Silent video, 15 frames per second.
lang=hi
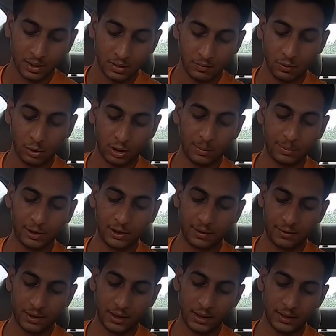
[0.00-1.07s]
वो क्लब की तरफ
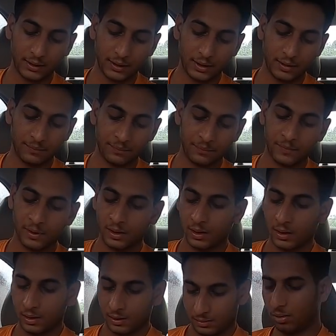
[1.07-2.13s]
से खेलते हैं ना
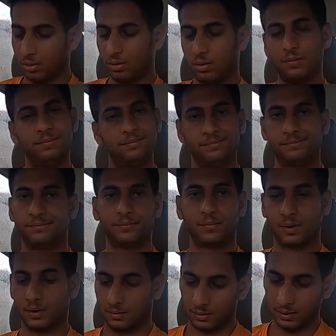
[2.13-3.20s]
तो
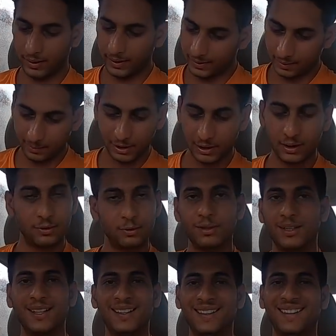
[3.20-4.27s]
रह गया भैया आज
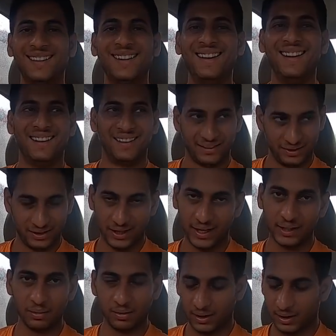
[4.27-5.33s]
उनका तो
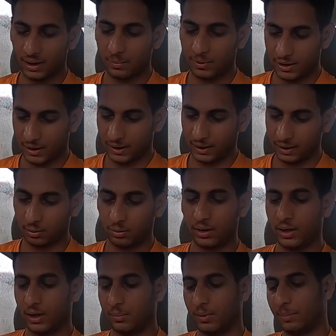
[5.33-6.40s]
शायद उनके घर भी जाएंगे थोड़ी
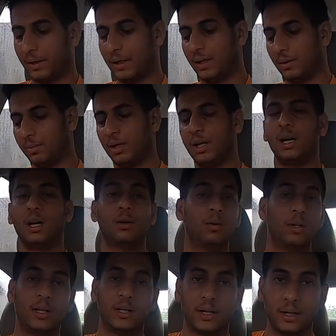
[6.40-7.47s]
देर में पहले अभी नहा धो
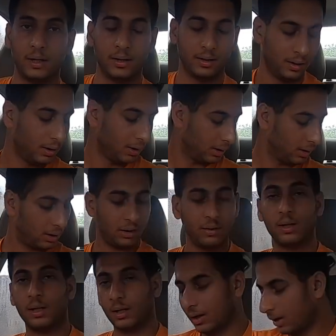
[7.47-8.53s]
लिया जाए अभी
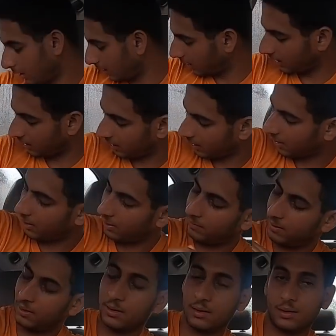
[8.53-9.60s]
लड़का गेन कर रहा
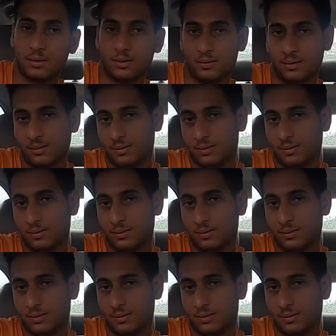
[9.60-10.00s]
है